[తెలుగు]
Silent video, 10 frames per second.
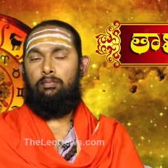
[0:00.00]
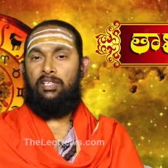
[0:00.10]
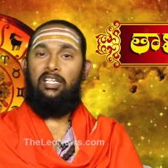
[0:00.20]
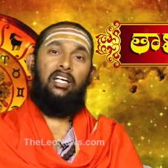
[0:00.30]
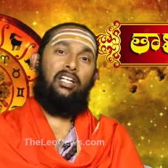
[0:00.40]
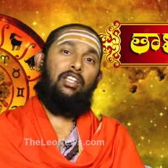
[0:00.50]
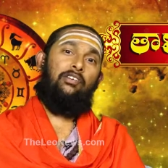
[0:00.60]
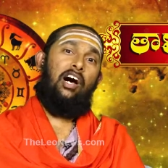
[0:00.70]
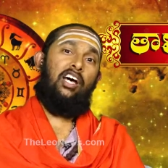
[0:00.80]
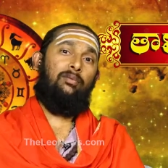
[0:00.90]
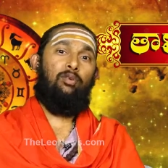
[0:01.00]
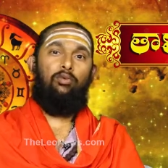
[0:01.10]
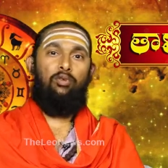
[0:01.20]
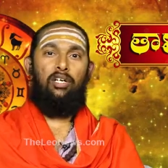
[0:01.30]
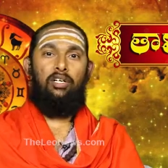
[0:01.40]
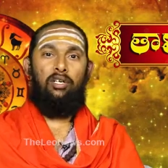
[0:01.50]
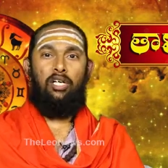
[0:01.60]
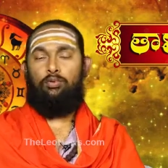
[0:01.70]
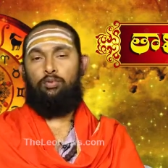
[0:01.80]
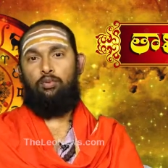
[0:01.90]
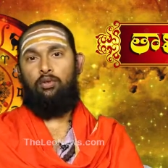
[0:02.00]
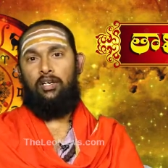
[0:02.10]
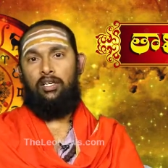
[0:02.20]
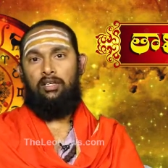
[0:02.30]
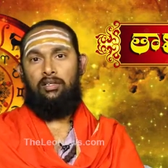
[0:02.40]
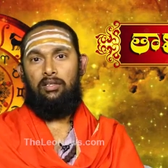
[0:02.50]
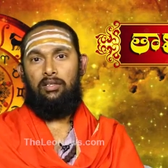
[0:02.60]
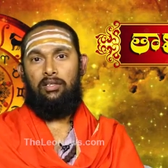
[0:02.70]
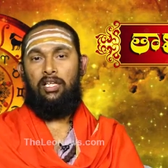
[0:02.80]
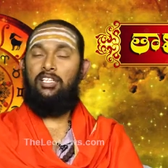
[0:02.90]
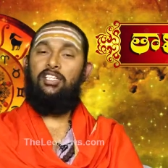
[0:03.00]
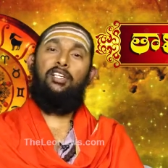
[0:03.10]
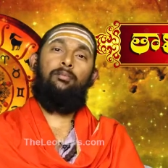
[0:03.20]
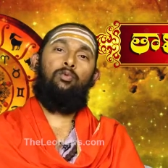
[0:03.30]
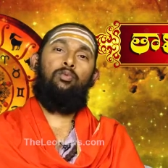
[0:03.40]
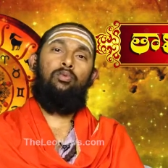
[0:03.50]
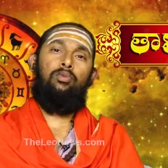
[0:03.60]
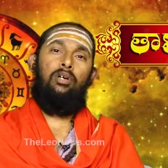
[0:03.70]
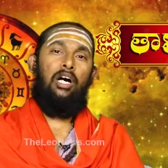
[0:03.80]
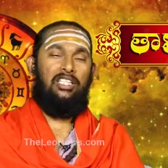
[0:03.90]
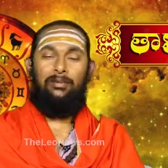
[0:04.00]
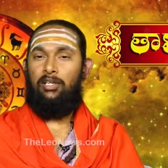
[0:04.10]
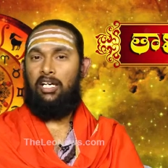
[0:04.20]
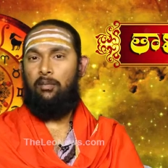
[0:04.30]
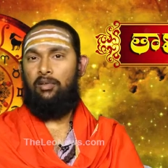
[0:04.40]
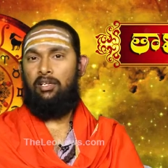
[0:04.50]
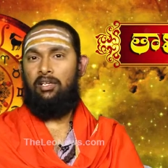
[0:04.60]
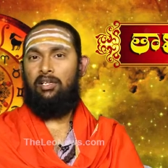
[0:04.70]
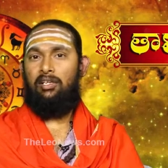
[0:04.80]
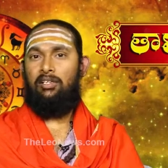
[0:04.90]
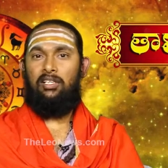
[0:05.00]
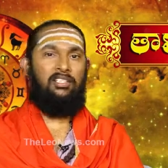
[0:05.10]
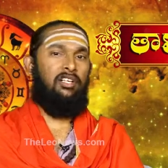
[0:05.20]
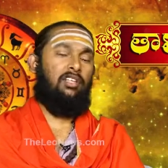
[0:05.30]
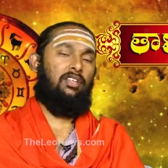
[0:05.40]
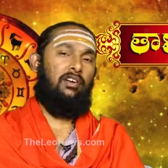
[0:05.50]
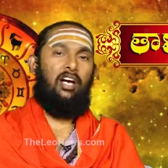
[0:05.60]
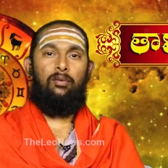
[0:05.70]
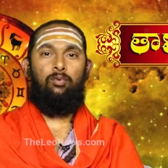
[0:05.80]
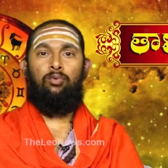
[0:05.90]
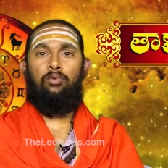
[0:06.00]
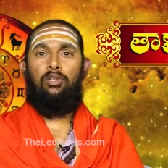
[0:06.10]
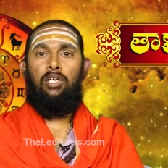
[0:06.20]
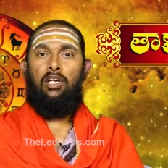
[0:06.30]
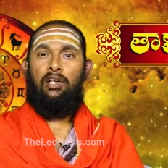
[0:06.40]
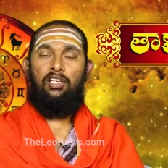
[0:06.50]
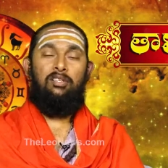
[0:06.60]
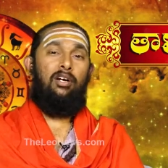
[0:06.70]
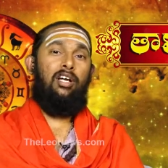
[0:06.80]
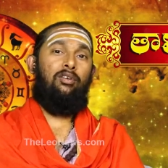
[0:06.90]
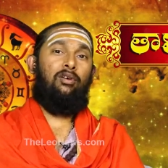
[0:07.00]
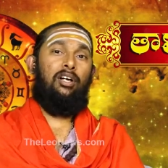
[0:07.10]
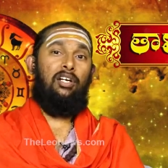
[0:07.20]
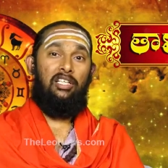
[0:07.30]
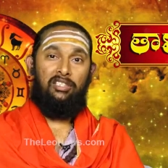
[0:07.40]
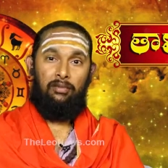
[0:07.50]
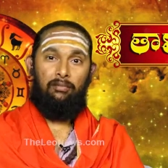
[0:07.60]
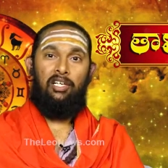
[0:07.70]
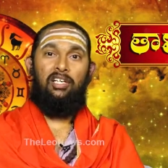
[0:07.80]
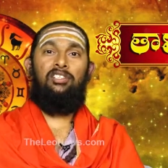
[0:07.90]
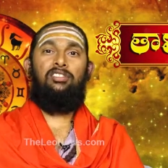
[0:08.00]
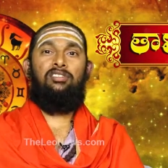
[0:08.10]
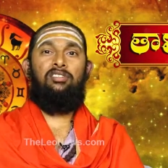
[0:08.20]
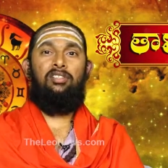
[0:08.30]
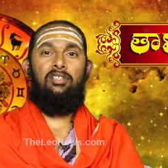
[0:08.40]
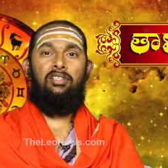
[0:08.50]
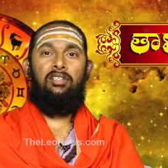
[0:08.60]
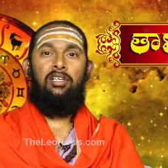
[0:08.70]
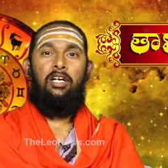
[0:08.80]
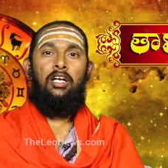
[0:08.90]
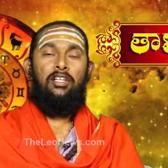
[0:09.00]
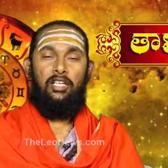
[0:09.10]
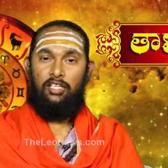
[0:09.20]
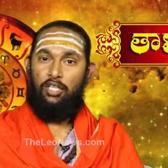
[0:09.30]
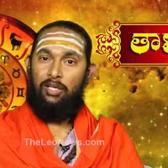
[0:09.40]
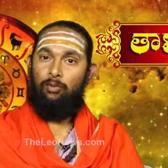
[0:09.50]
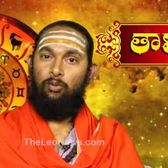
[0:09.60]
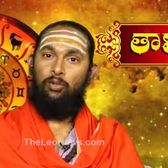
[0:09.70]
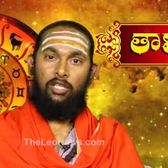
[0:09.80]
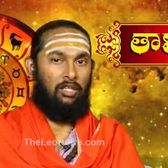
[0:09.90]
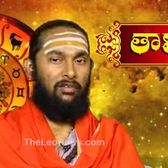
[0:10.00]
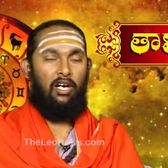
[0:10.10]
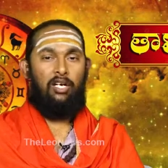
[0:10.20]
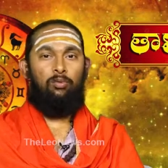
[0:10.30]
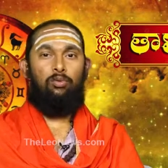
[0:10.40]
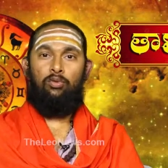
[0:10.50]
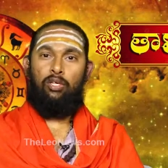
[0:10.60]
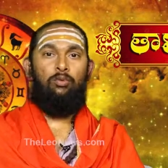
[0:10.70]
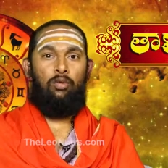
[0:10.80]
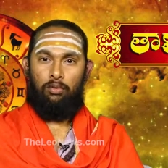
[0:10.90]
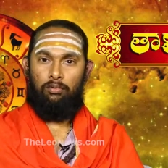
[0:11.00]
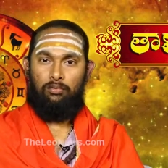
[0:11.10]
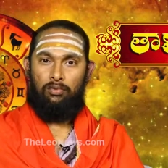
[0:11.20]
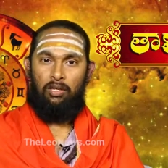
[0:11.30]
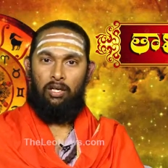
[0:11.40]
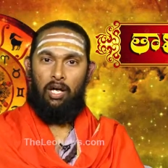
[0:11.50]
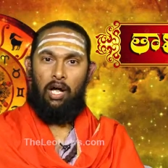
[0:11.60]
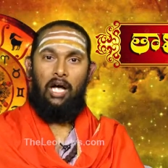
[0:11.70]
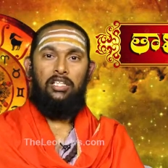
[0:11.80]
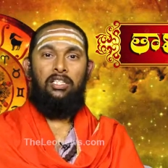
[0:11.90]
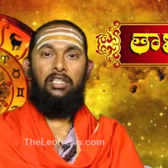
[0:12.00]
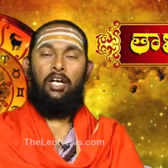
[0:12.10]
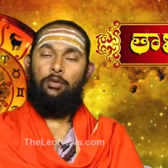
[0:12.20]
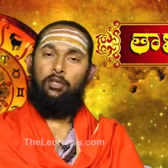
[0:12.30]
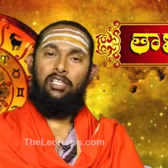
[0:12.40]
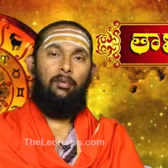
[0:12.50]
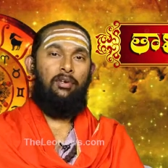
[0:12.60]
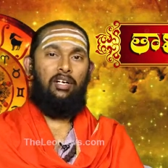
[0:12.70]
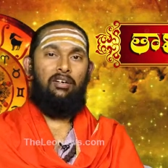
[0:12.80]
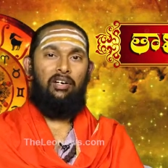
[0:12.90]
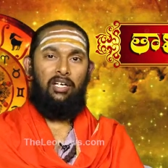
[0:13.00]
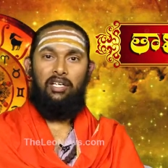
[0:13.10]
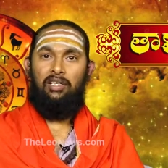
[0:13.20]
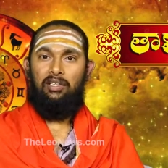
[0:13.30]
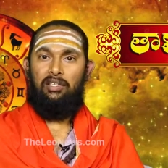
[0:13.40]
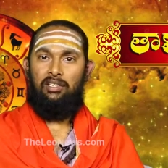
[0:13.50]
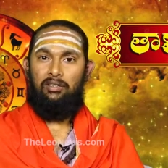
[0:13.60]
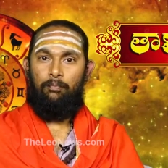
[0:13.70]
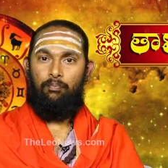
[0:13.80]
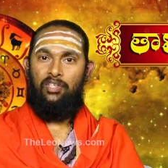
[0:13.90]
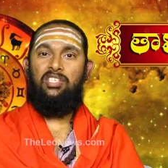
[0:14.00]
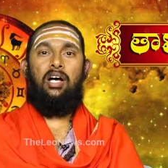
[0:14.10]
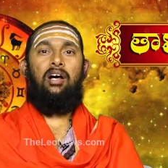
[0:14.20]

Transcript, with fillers: ప్రధాన ద్వారములు ఉండేట్టుగా చూసుకోవాలి దక్షిణము అథమం కాబట్టి దక్షిణ ద్వారము యజమాని యొక్క నాశనం కలగజేస్తుంది దక్షిణము ముఖద్వారములు ఉండకూడదు అది అయోగ్యమైనటువంటి దిశ